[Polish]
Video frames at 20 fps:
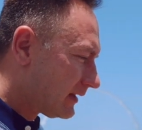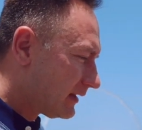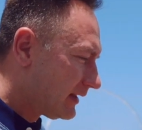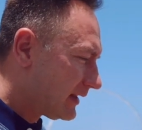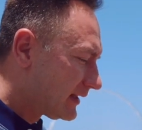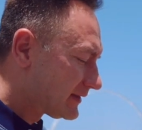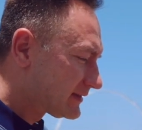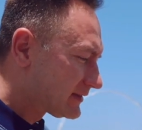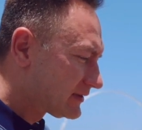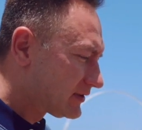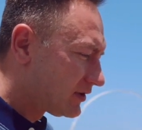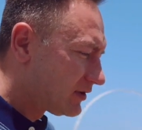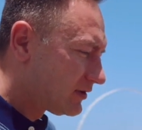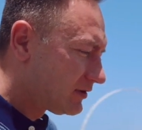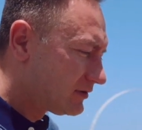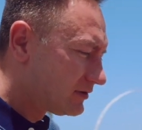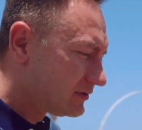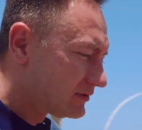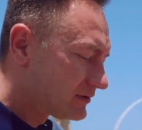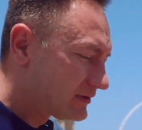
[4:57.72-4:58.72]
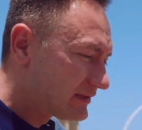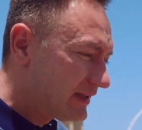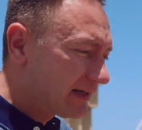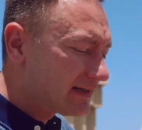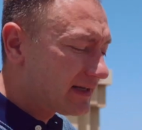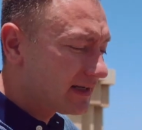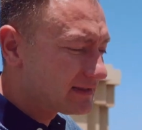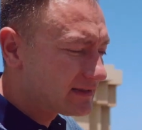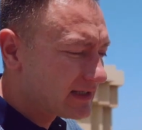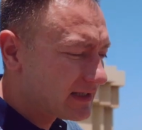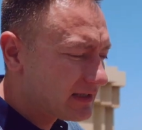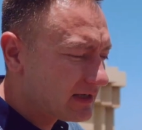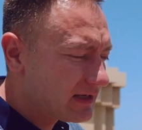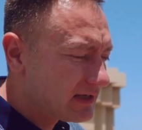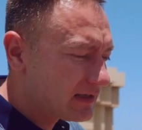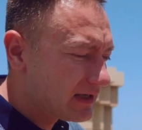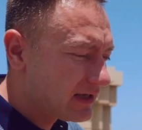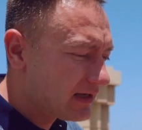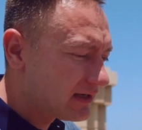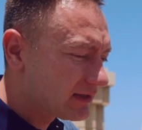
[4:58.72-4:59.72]
jest to taka
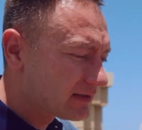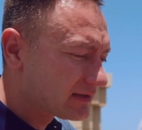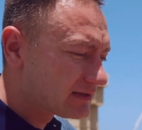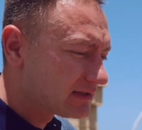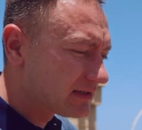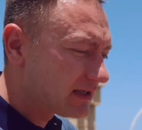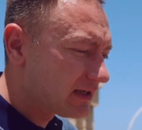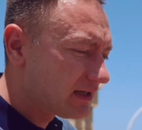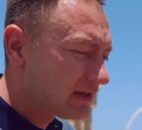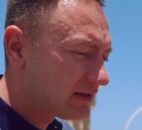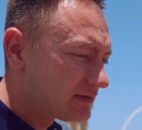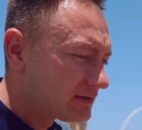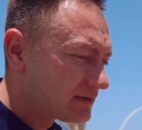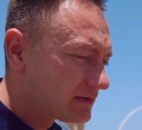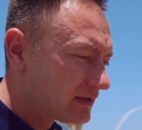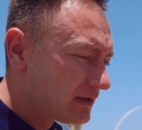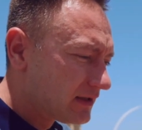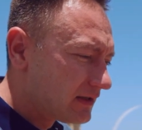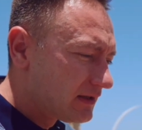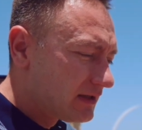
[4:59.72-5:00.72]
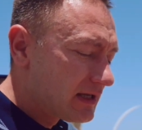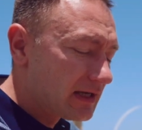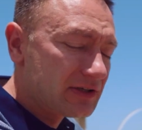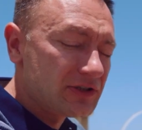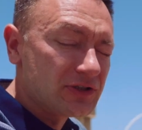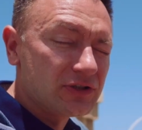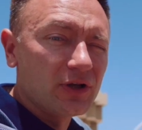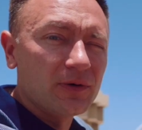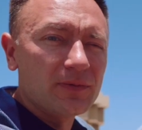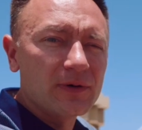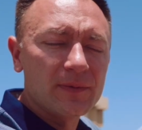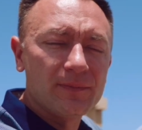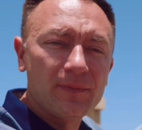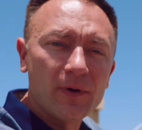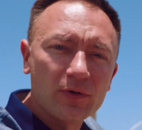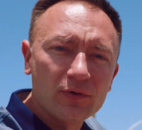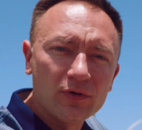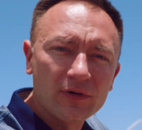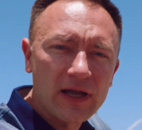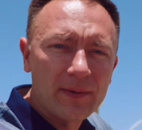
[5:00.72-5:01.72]
cena, jak za jakiś dobry
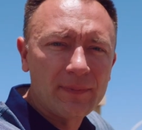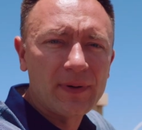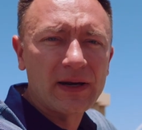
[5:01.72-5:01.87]
pokój,